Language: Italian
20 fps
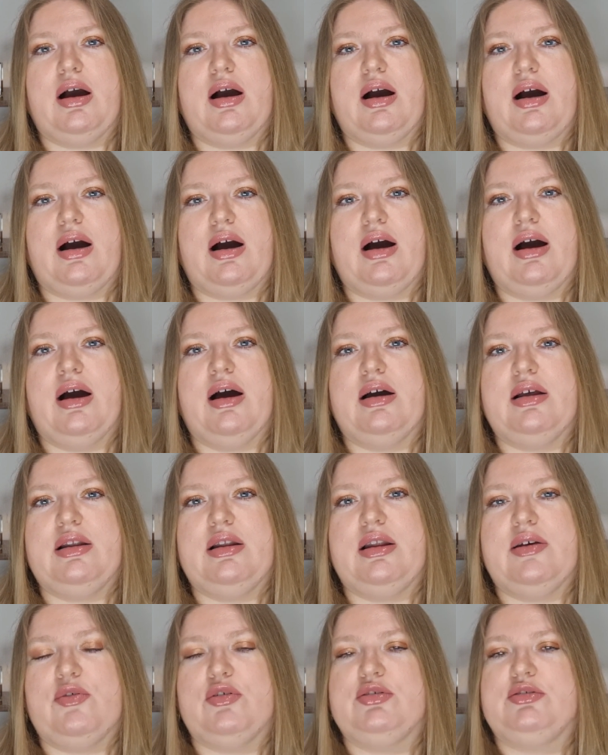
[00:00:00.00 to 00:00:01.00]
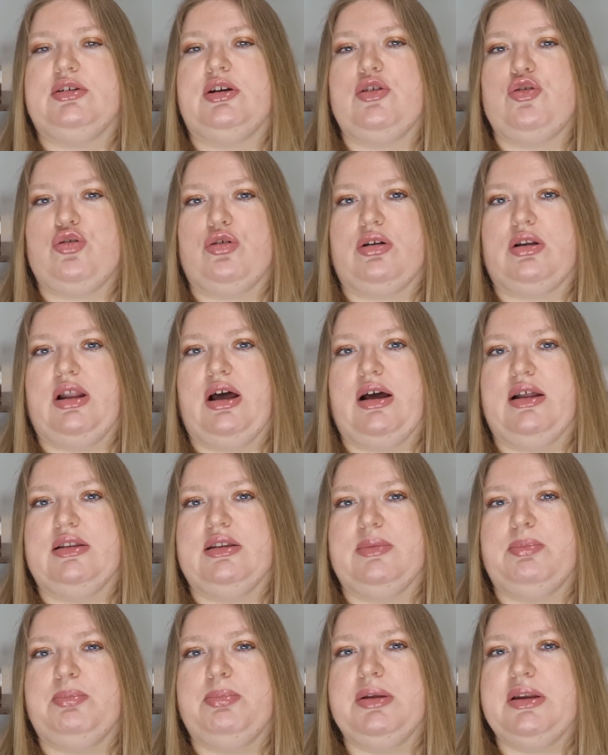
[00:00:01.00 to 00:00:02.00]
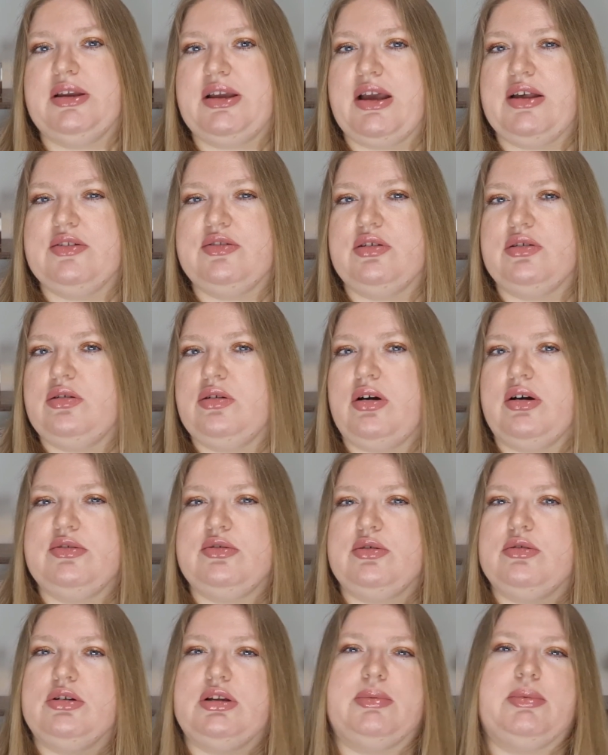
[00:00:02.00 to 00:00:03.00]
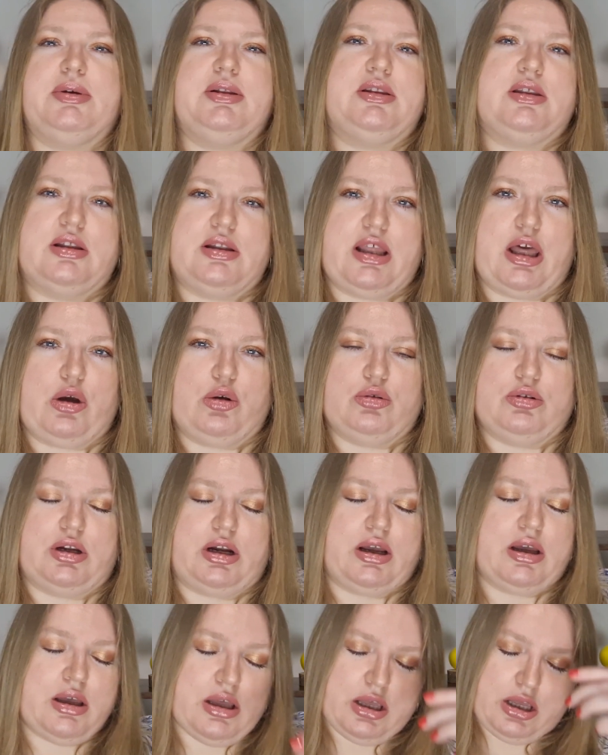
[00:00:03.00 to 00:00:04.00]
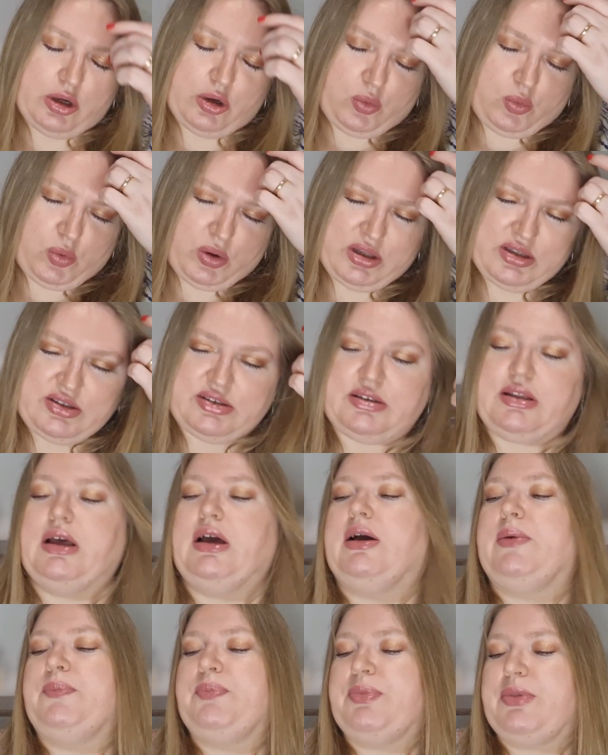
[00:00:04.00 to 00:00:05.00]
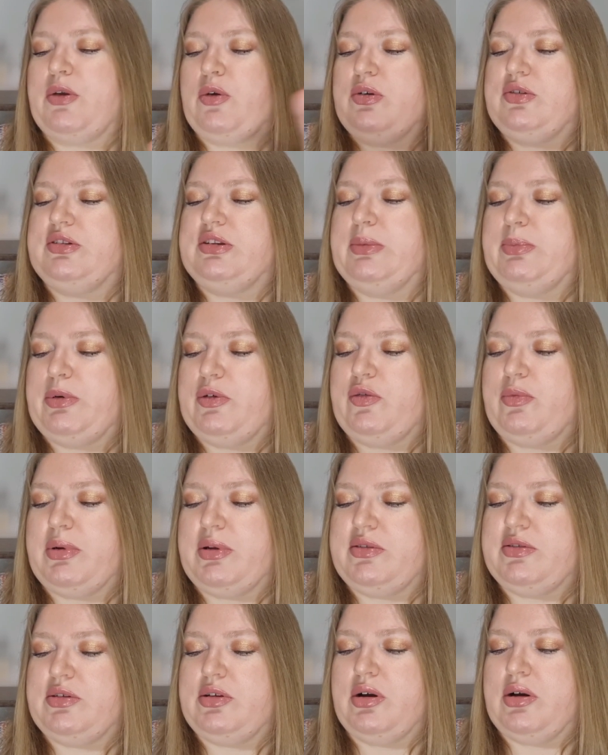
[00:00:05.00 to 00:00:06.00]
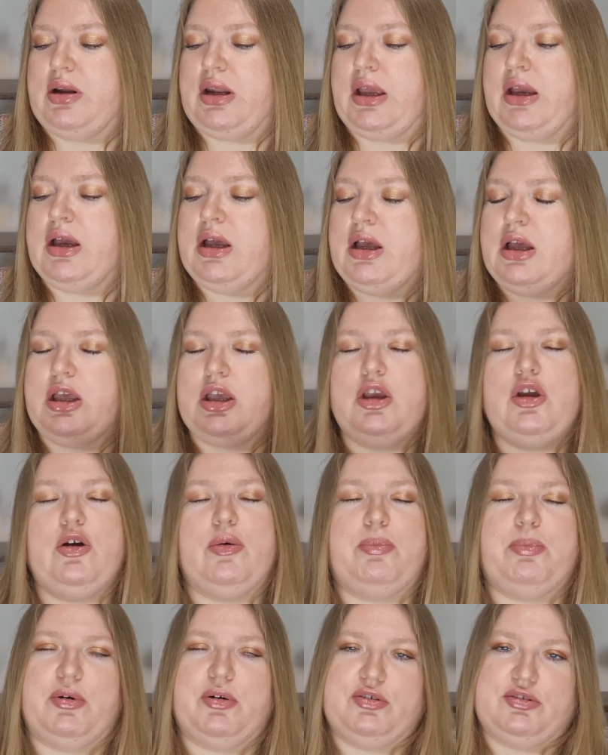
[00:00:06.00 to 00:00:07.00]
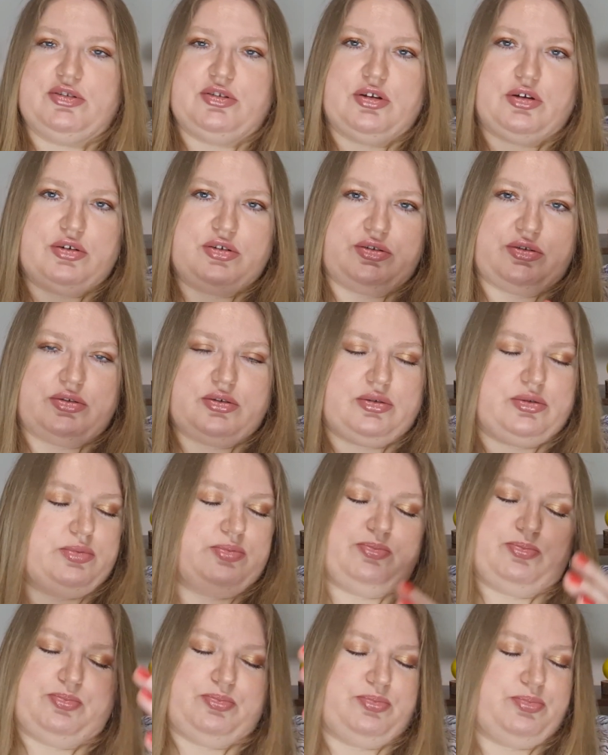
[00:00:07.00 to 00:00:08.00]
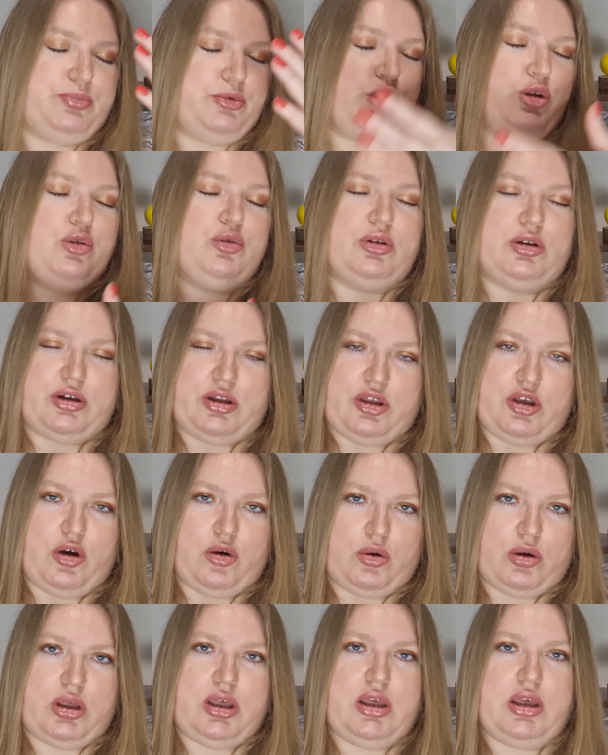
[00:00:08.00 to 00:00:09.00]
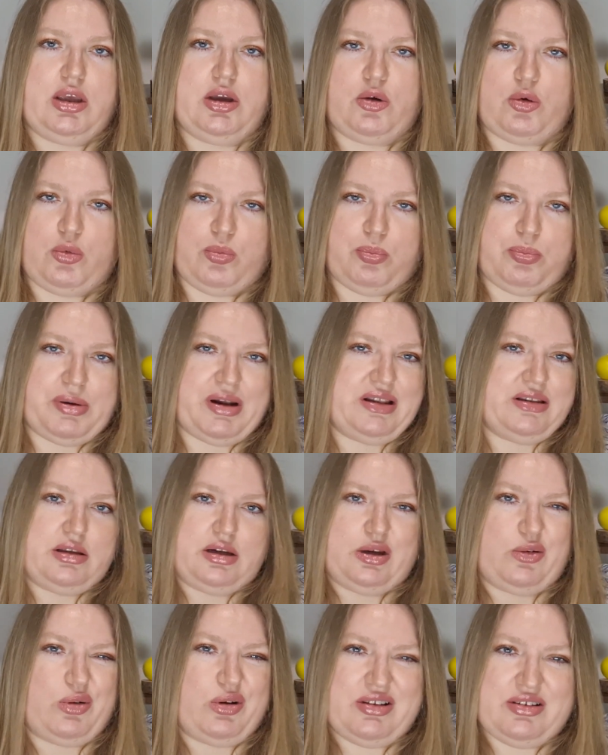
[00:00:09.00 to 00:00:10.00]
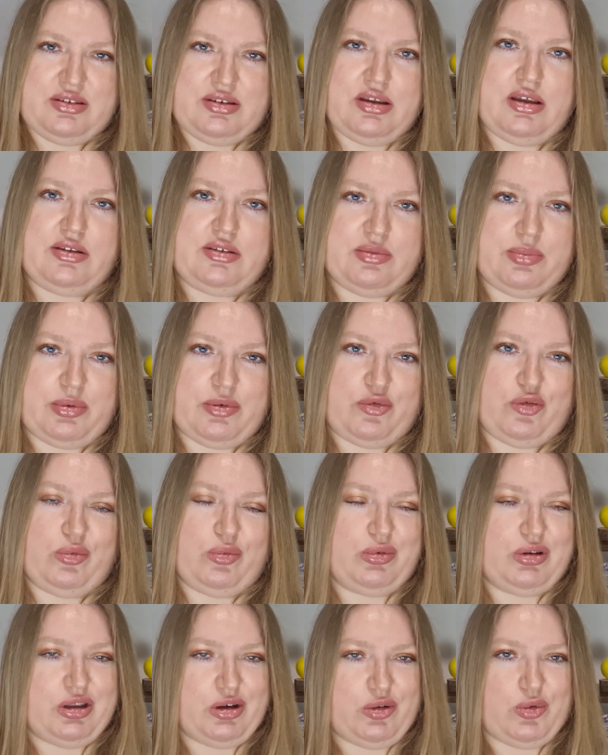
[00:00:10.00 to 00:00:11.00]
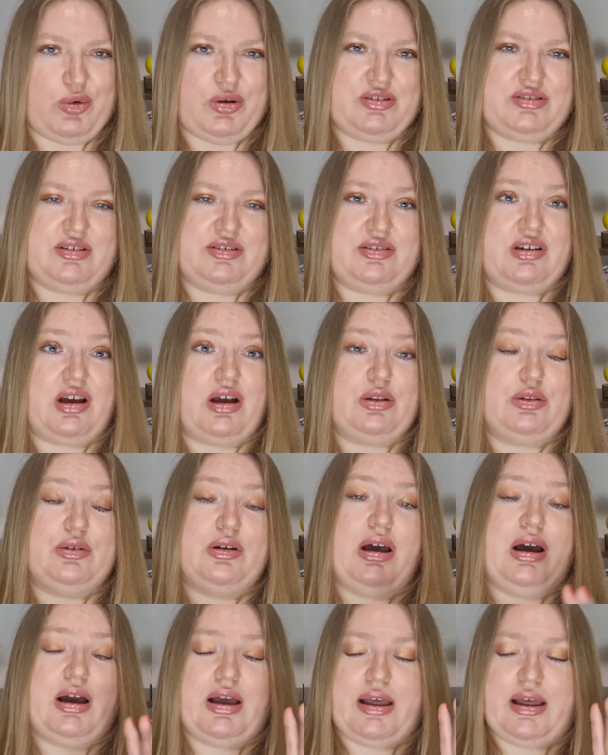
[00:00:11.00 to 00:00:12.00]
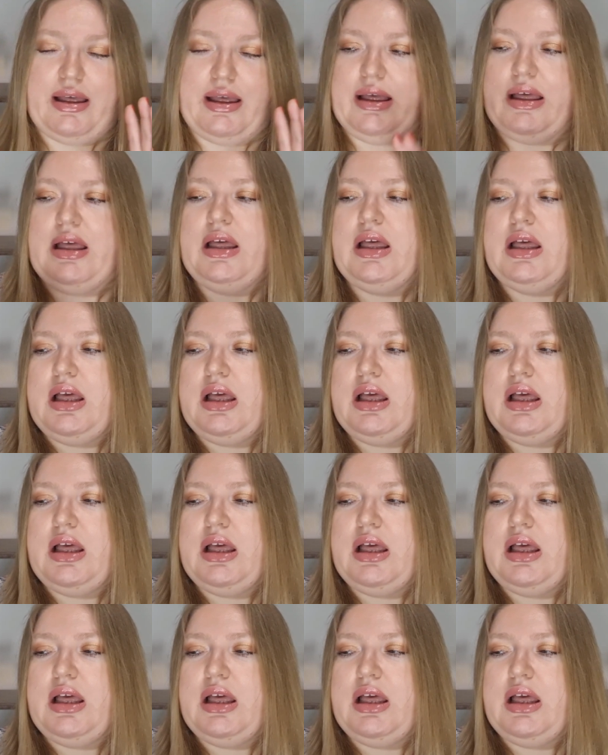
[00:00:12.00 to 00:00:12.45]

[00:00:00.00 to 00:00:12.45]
alla vostra giornata perché sono assolutamente neutre queste, queste profumazioni. Io posso eh, chiudere gli occhi prendere qualsiasi profumo da questa scatola e